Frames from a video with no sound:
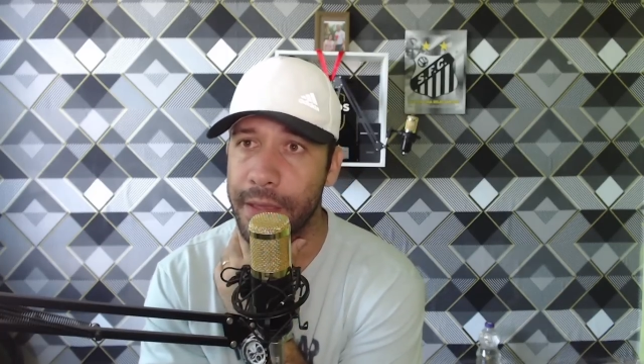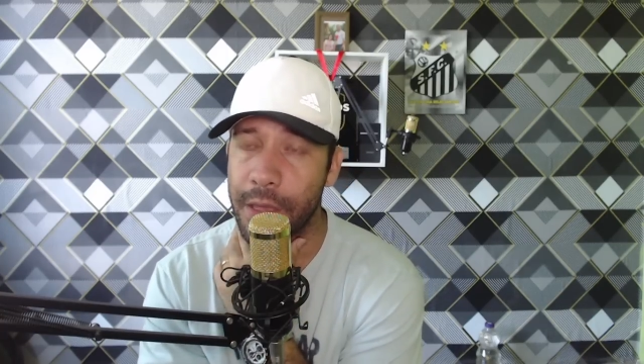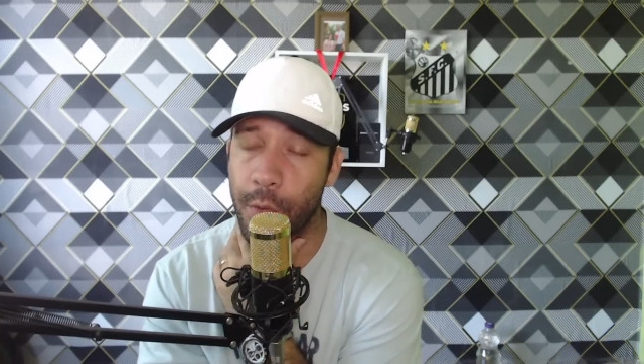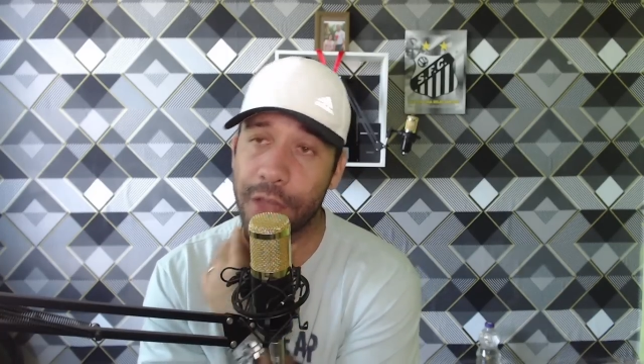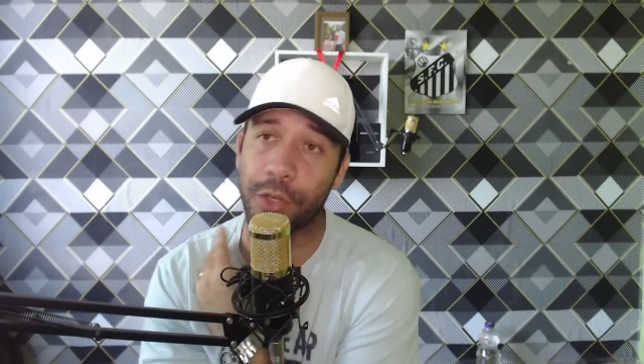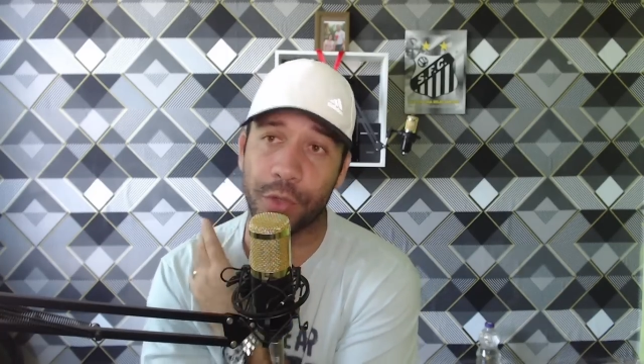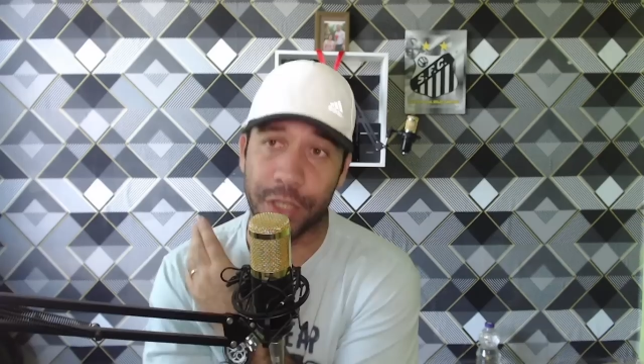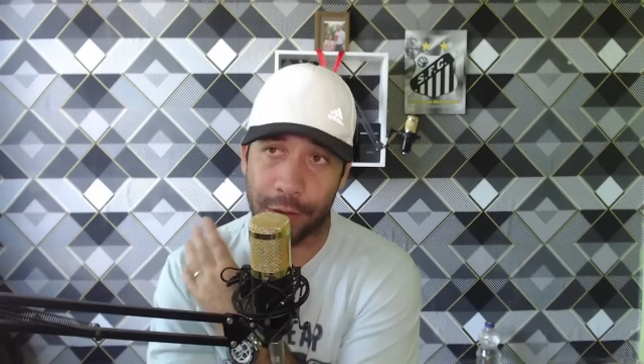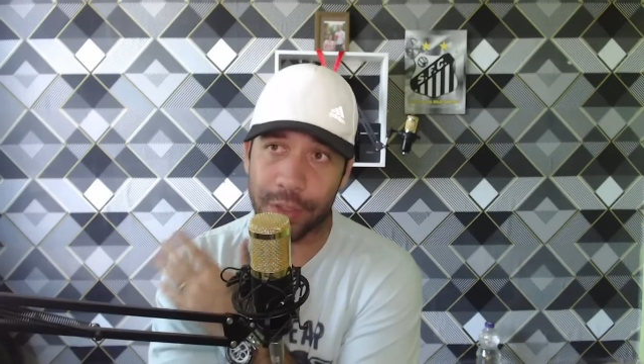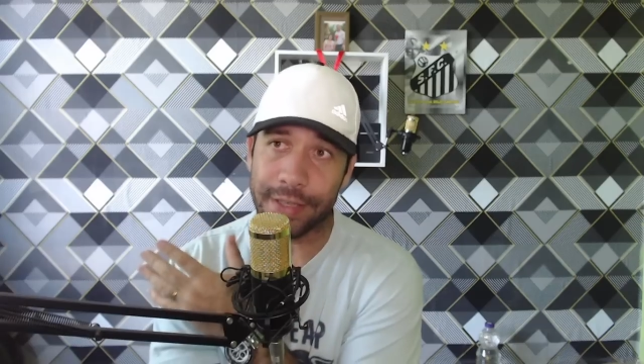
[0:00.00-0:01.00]
Eu acho que o
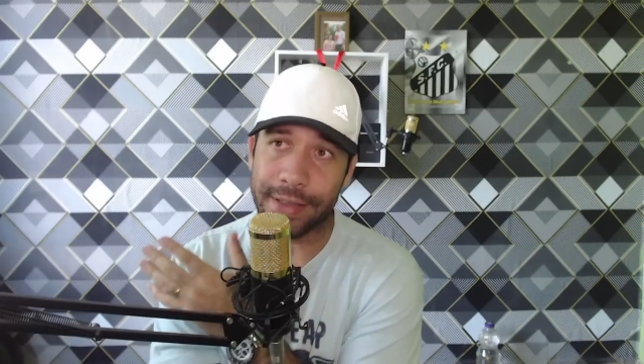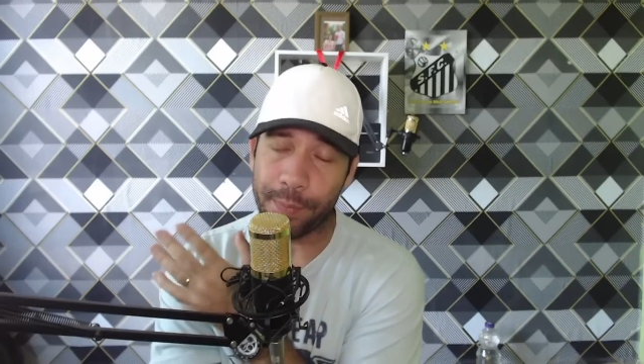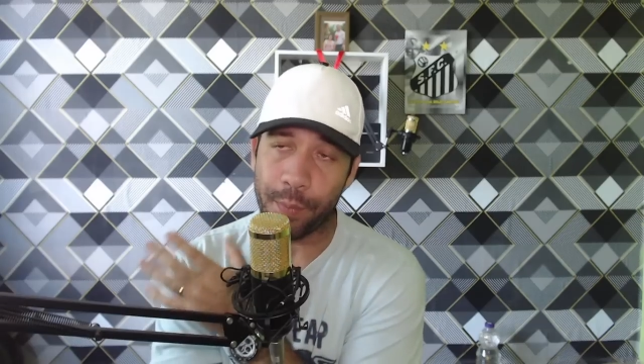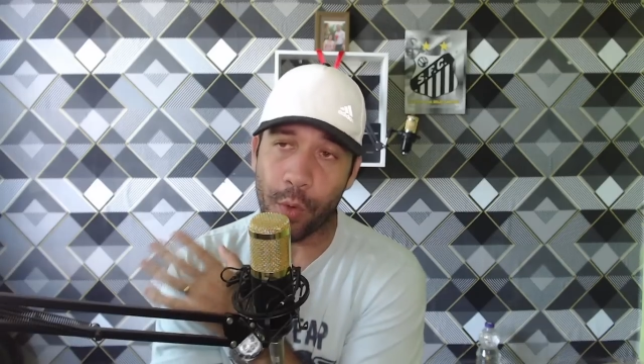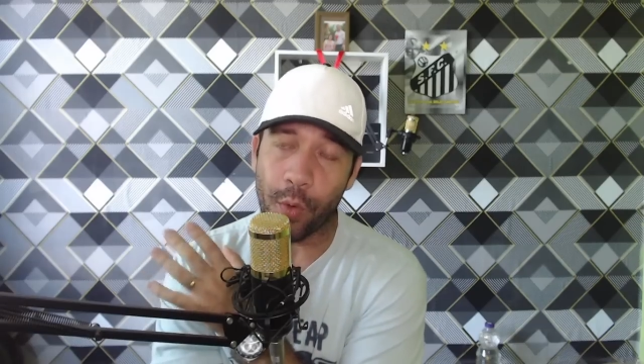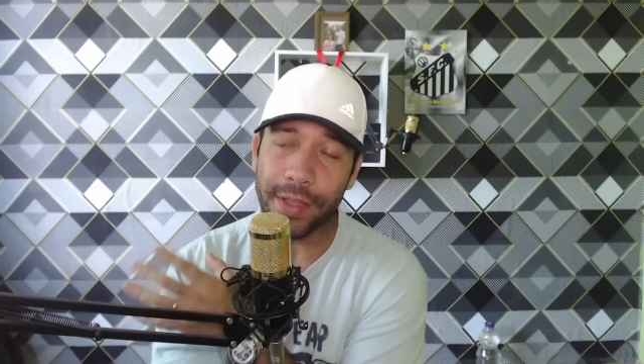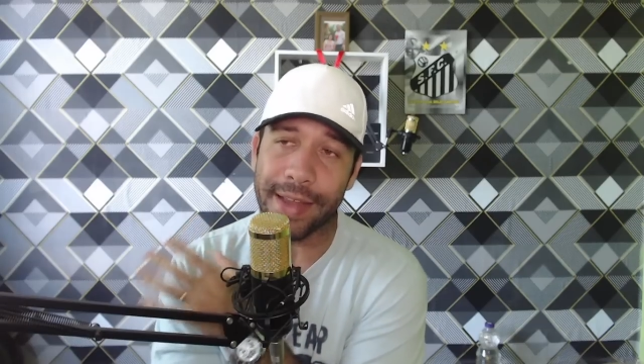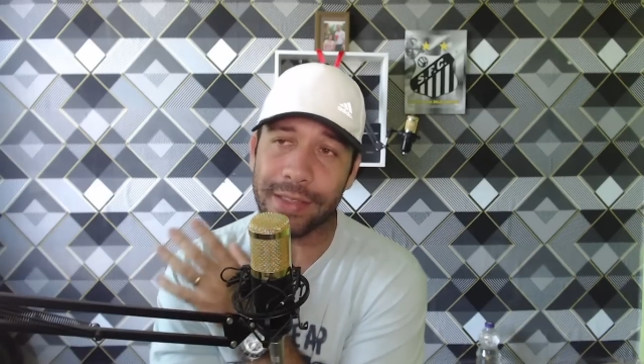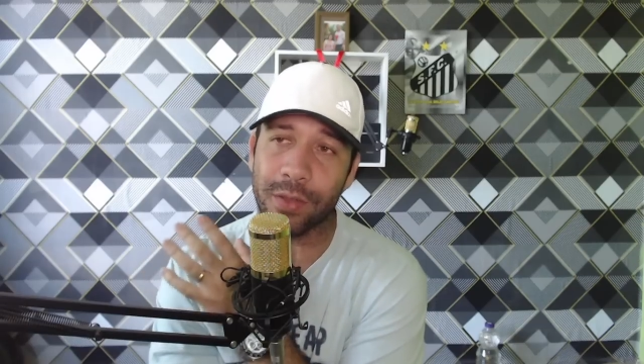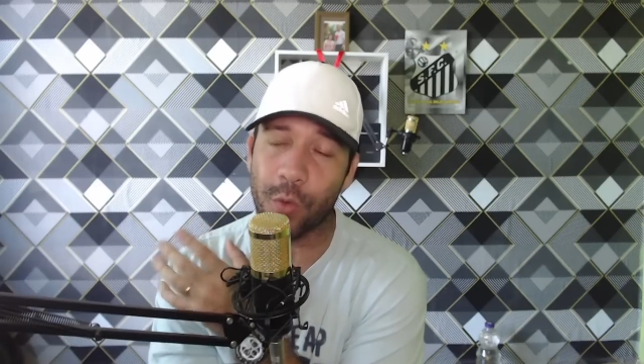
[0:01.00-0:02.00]
Chelsea, por conta
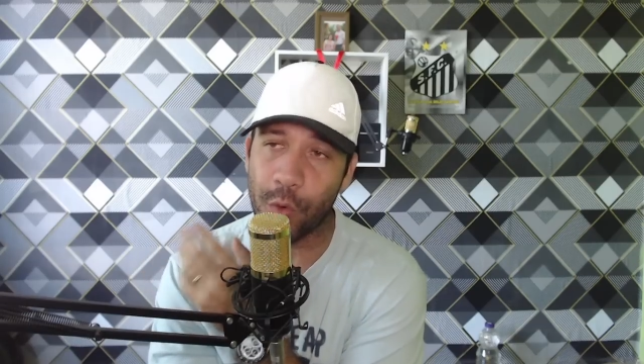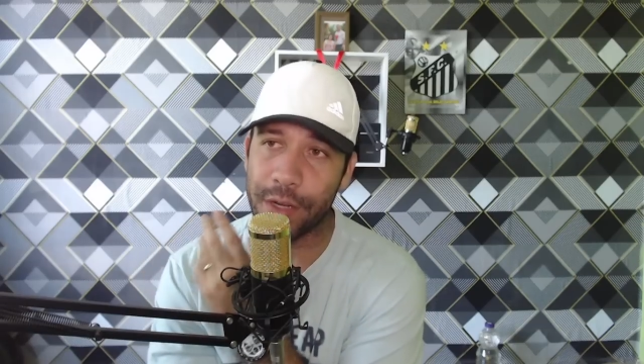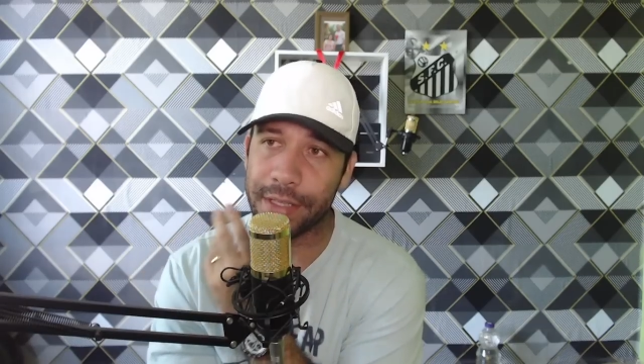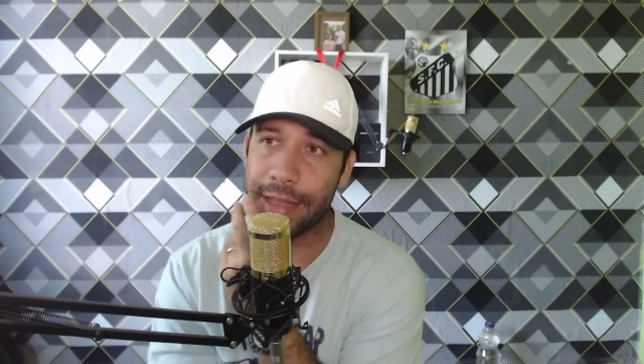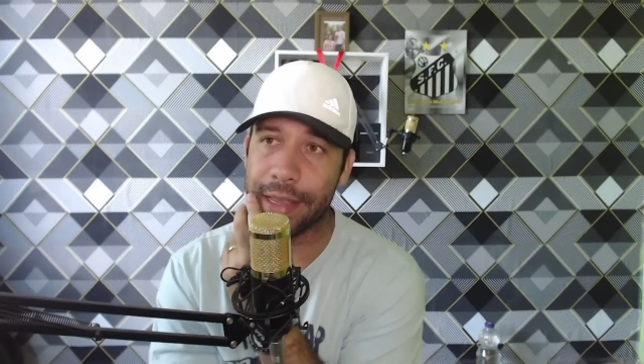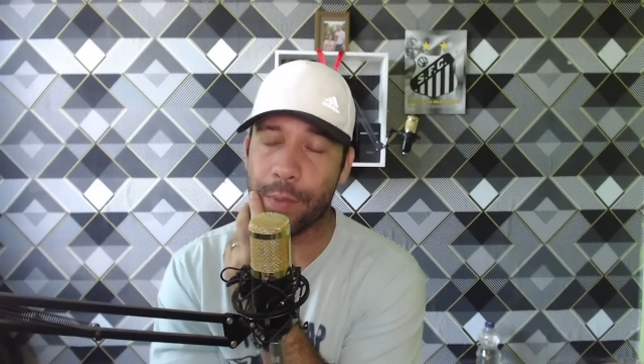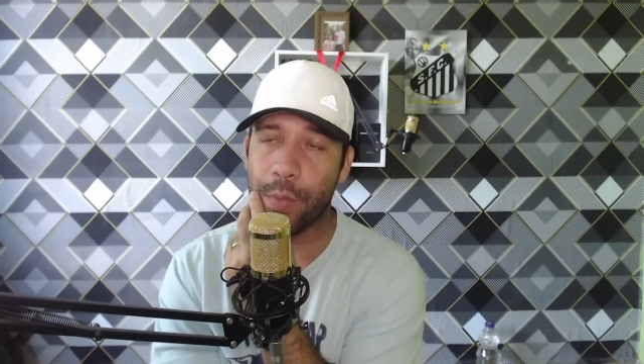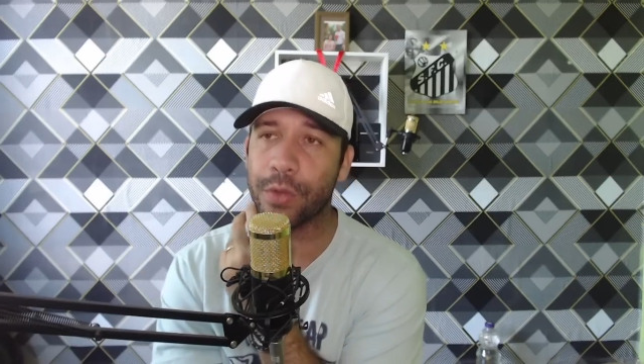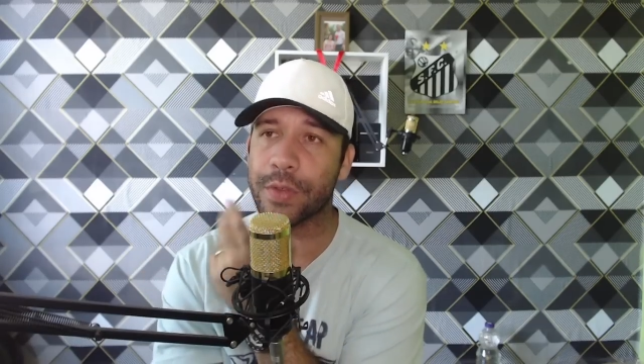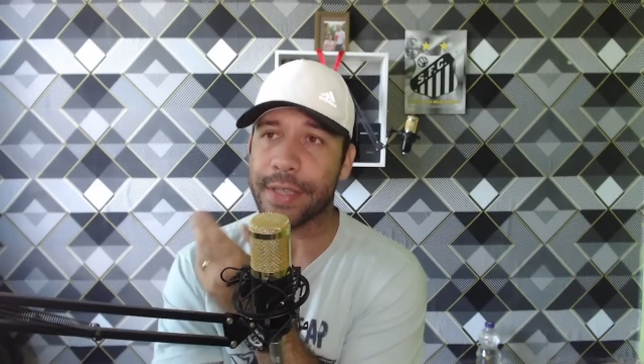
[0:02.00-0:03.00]
das cores, daria
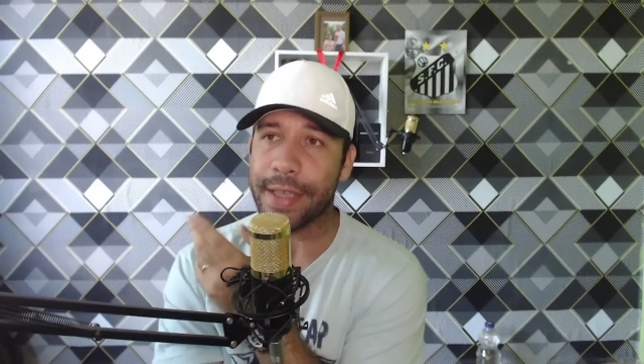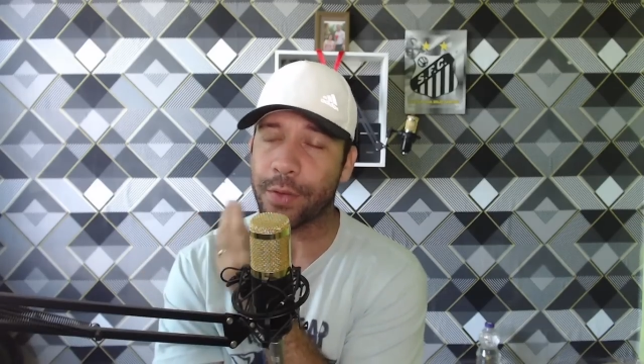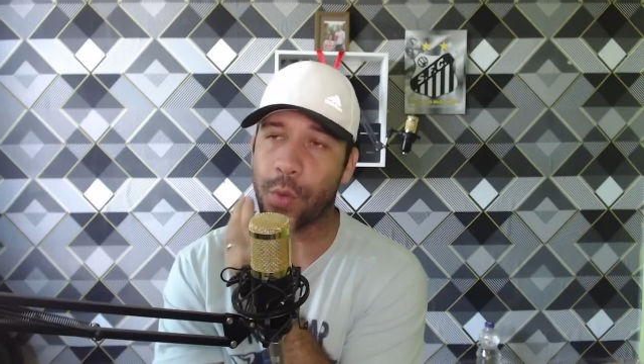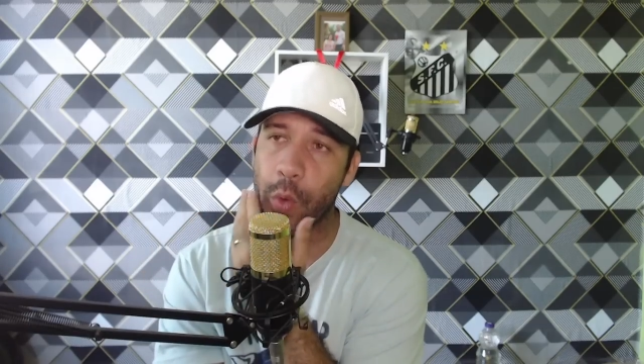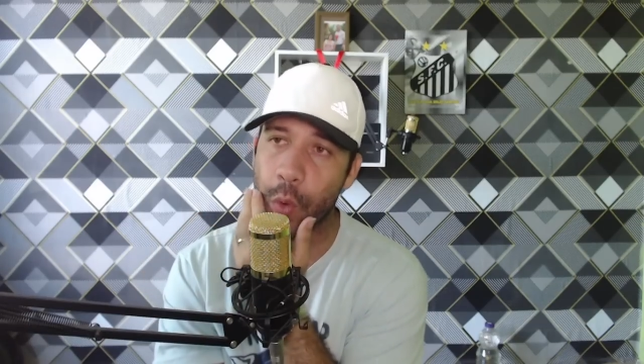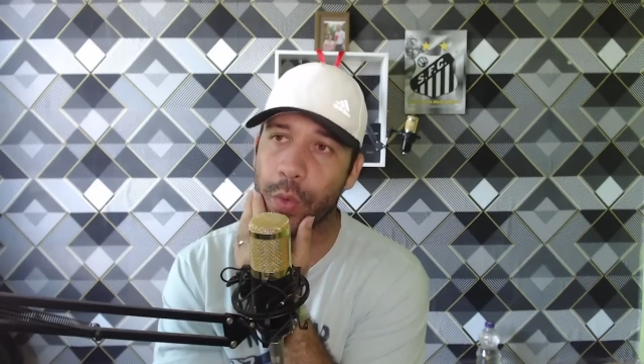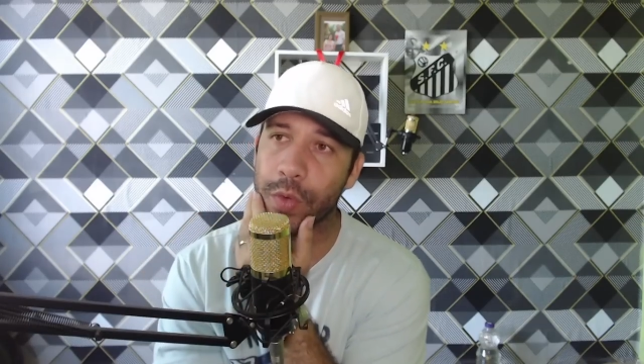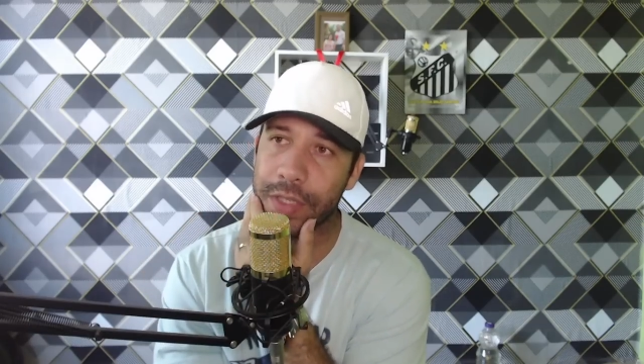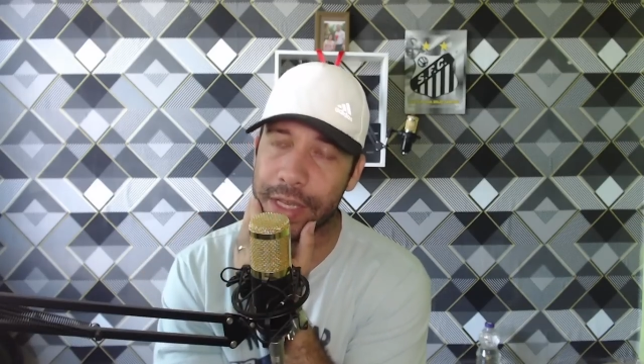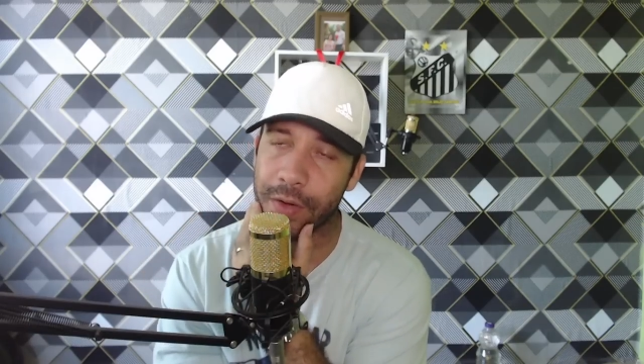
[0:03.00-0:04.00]
muito certo com o
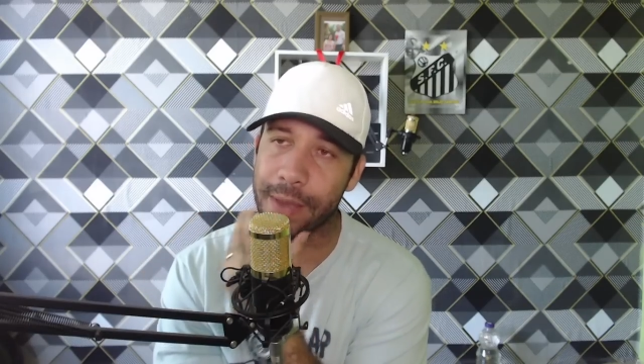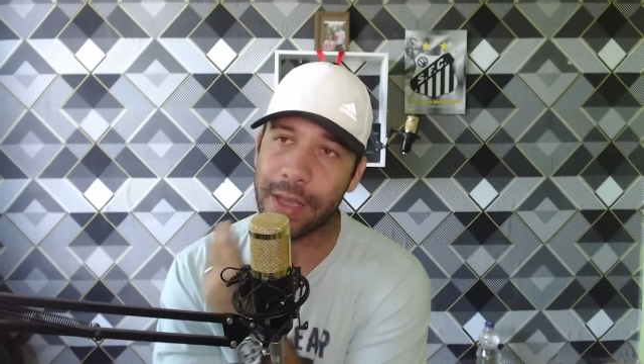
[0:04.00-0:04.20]
Cruzeiro, né?